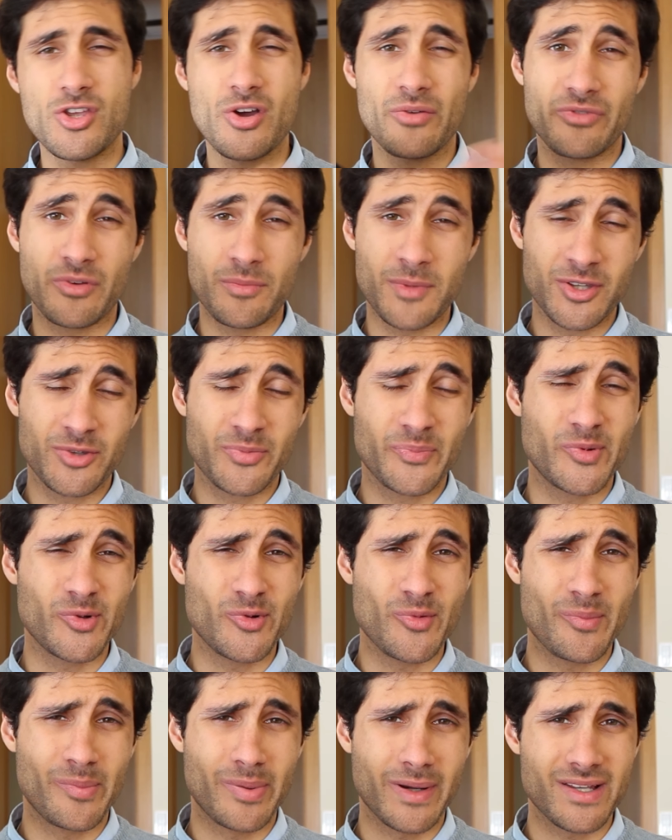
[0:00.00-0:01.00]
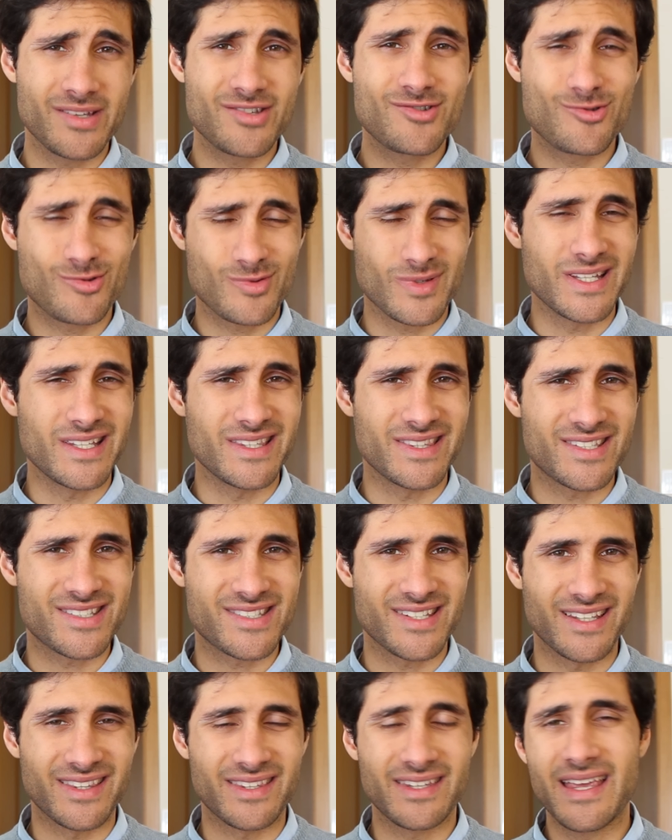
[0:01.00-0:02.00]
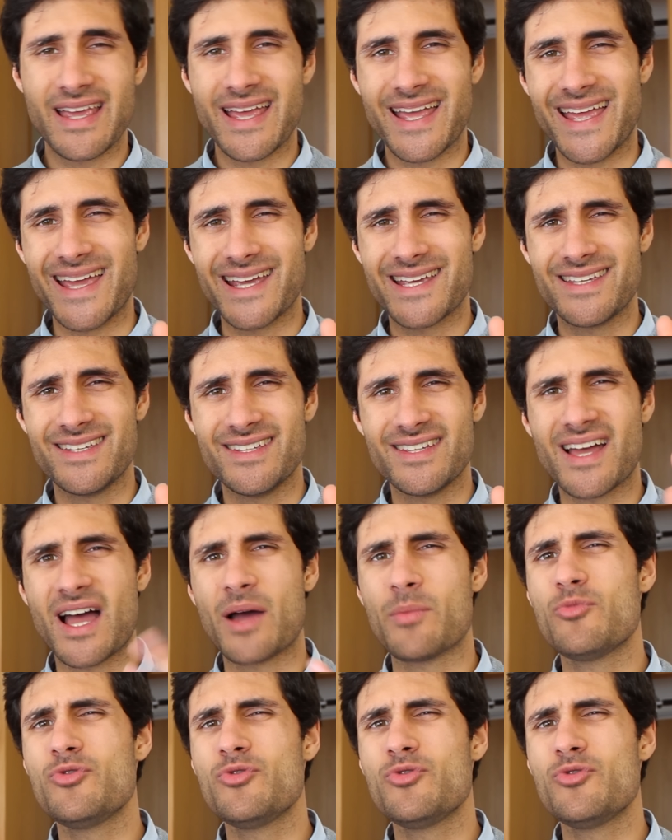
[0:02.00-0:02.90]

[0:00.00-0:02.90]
E obviamente por um preço interessante. É que há